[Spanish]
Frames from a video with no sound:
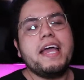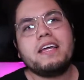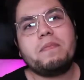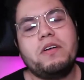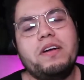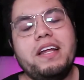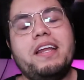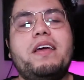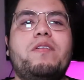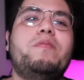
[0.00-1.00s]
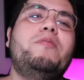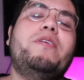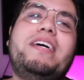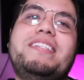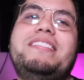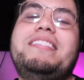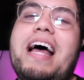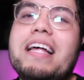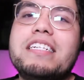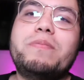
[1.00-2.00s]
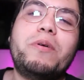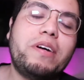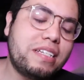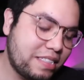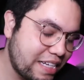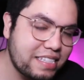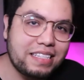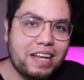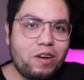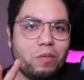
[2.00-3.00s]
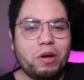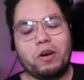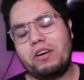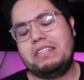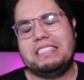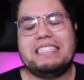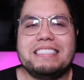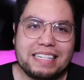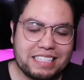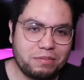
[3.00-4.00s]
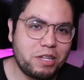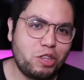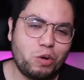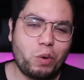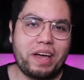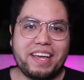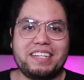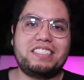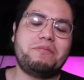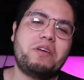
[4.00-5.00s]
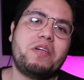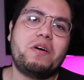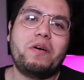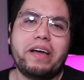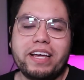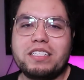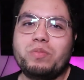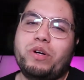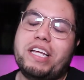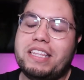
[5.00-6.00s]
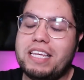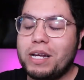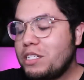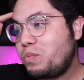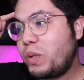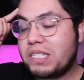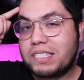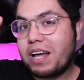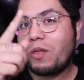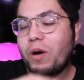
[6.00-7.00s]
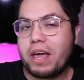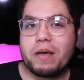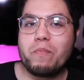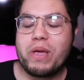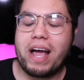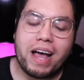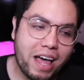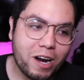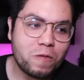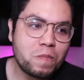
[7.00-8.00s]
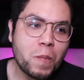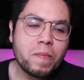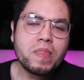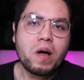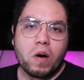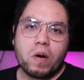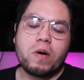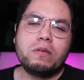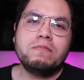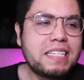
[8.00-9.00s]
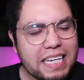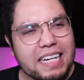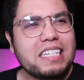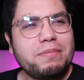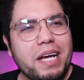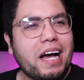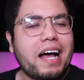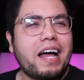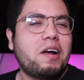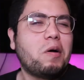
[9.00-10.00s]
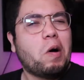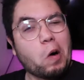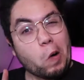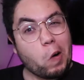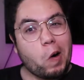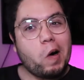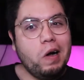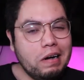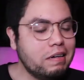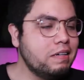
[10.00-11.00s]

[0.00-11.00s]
Hey, qué pedo, nene, ¿cómo estás? Espero que estés de lo mejor. Si estás viendo este video es porque tienes pensado en viajar o quieres viajar o